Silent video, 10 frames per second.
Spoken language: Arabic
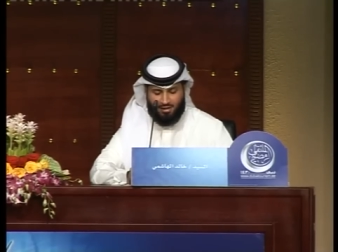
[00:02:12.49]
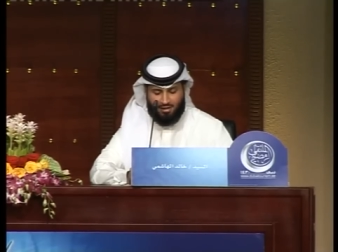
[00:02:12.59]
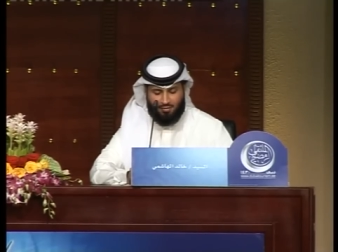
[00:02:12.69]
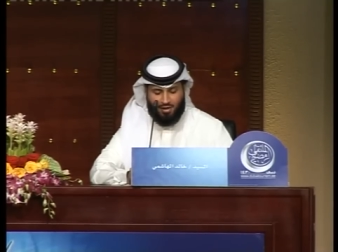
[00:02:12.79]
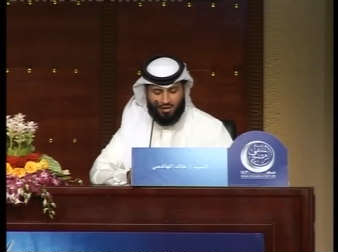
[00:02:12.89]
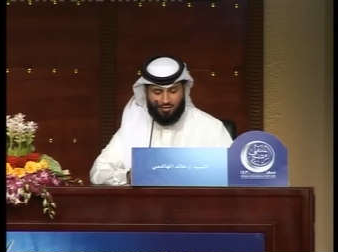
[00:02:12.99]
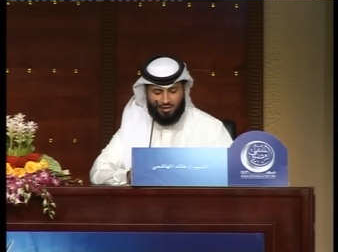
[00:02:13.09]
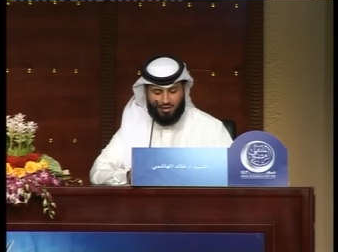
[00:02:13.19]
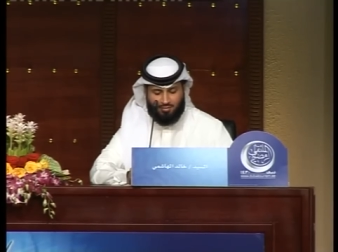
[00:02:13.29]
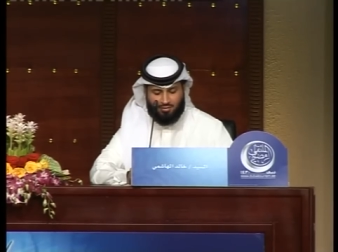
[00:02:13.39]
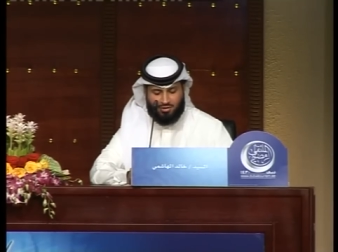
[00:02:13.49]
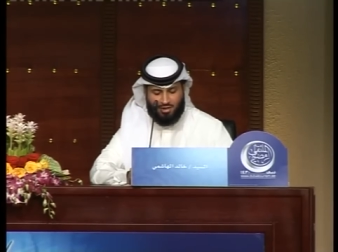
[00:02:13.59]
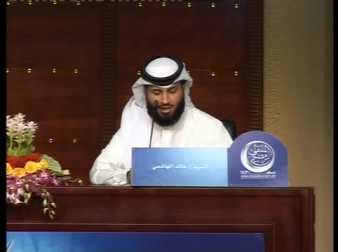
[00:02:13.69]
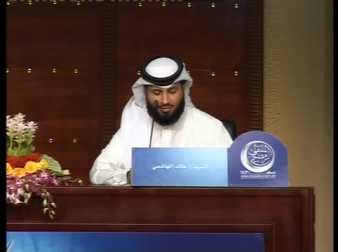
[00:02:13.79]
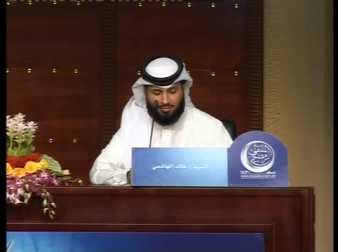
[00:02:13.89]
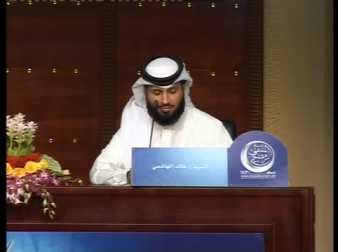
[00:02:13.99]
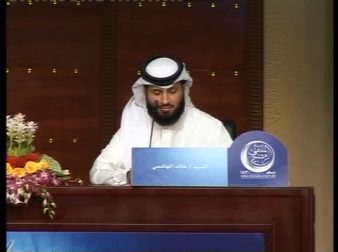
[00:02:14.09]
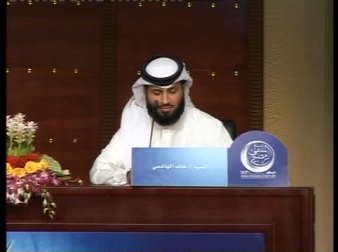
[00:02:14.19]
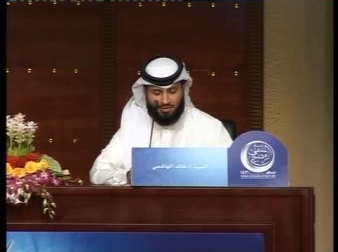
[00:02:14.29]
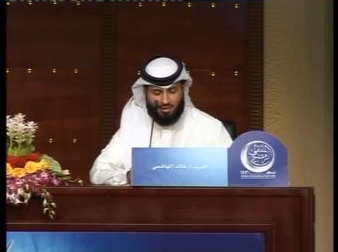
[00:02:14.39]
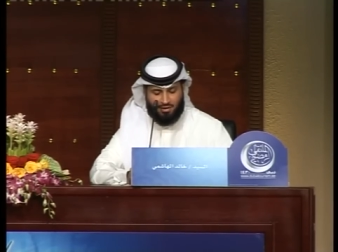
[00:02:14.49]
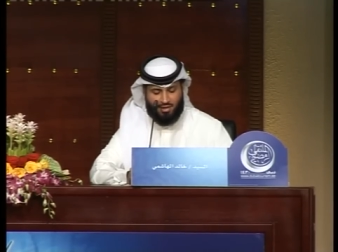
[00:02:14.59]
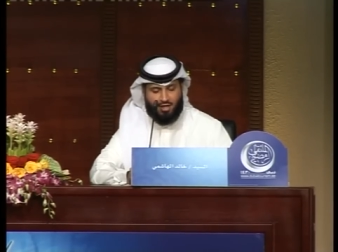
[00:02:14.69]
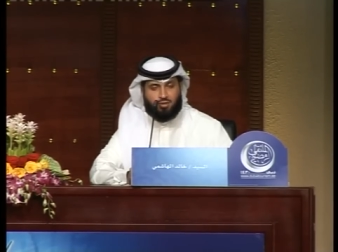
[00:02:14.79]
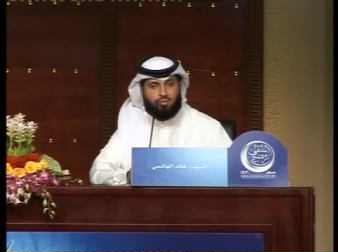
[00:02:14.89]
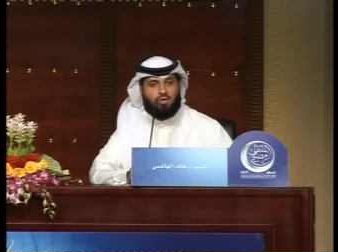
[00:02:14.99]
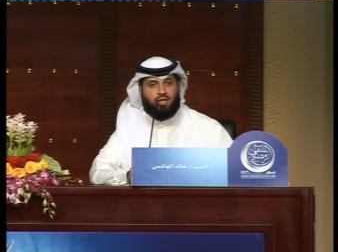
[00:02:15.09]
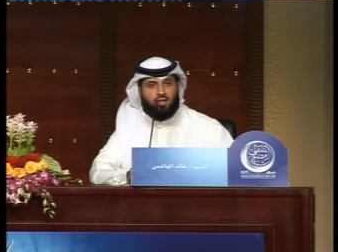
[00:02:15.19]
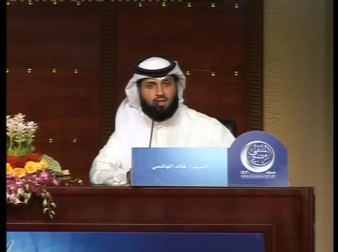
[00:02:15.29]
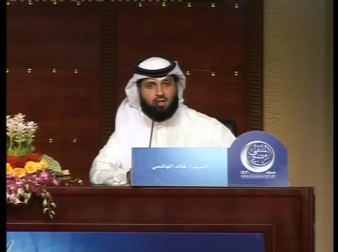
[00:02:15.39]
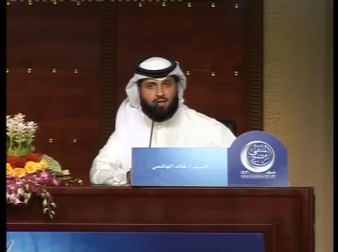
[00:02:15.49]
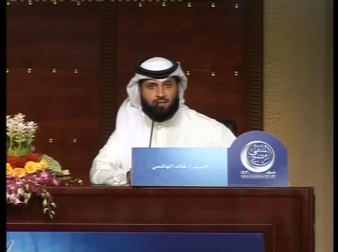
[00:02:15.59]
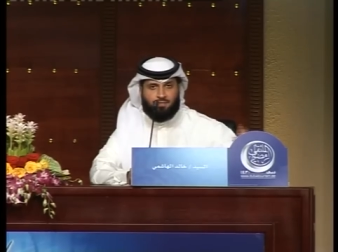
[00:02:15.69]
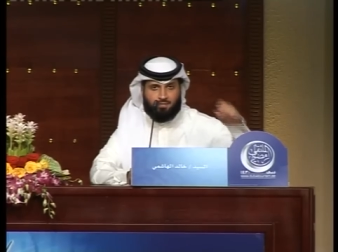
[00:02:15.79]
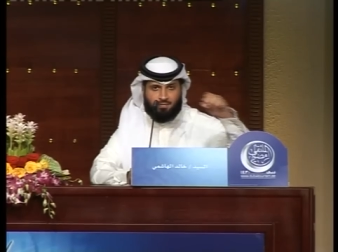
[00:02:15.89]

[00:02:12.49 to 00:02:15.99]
لوعظك مشتاقون أشواقا